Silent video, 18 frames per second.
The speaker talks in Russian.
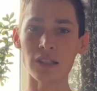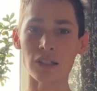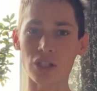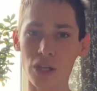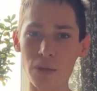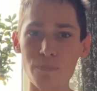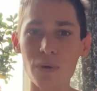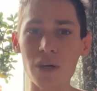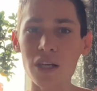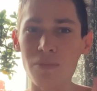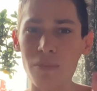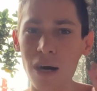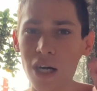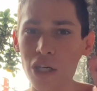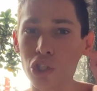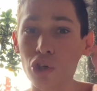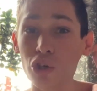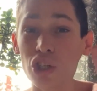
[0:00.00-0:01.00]
Ты
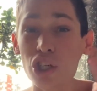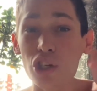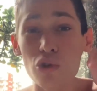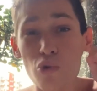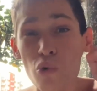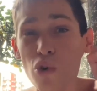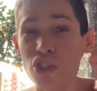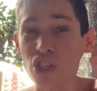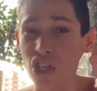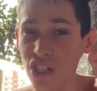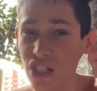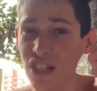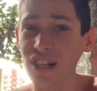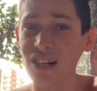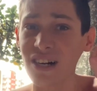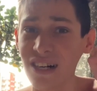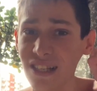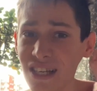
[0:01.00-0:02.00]
понимаешь, что ты хочешь
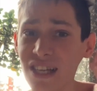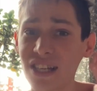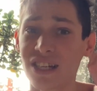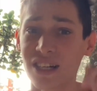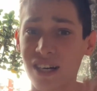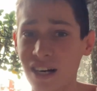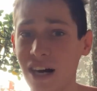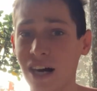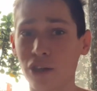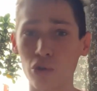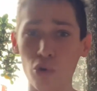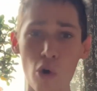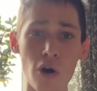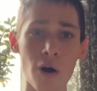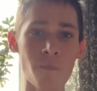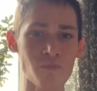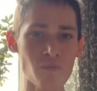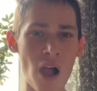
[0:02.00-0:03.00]
заходить на
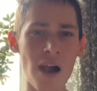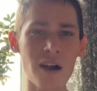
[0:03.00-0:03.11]
каток,